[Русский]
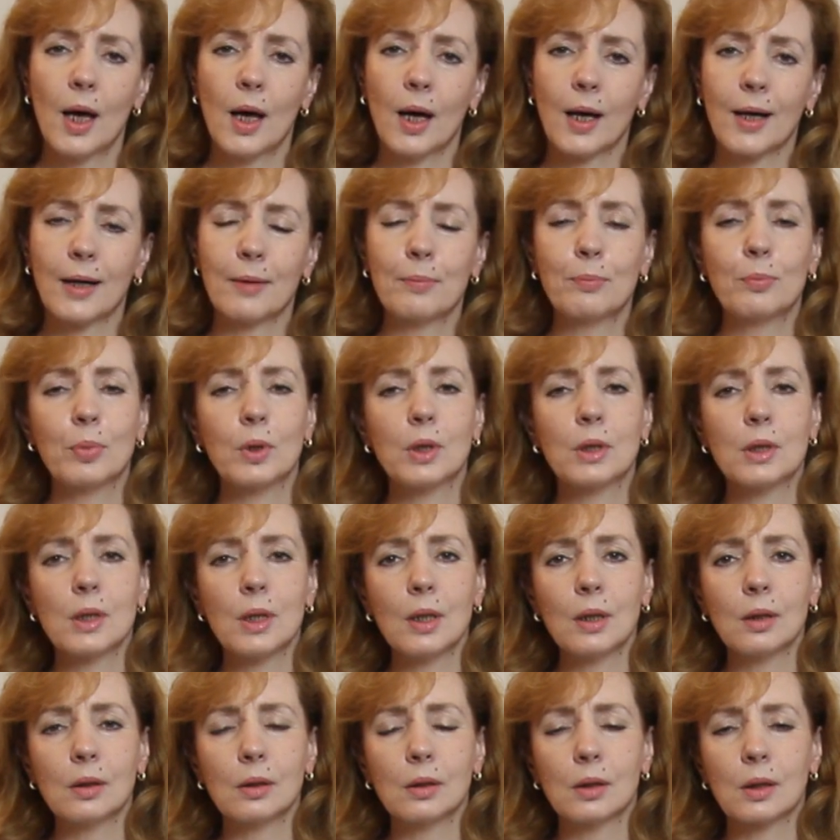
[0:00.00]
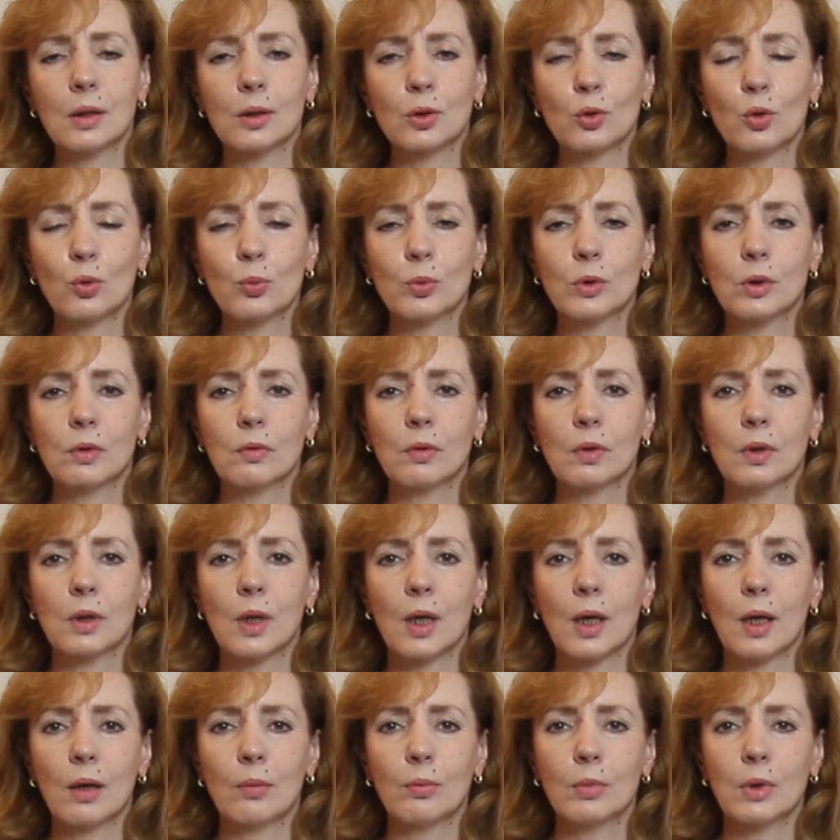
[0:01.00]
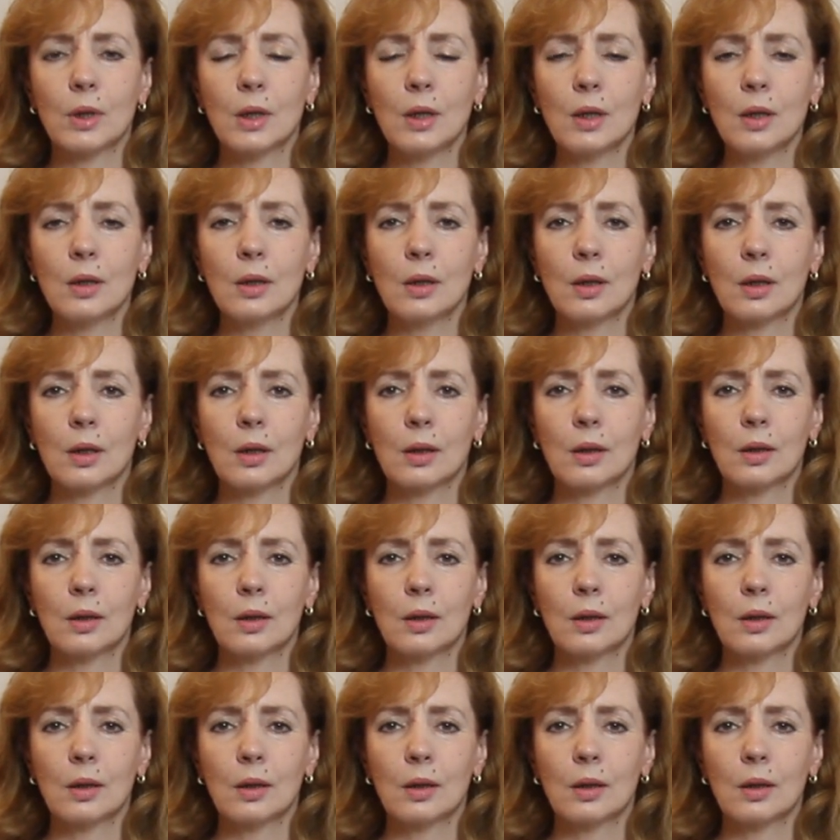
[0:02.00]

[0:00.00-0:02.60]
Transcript: компетентно собственное мнение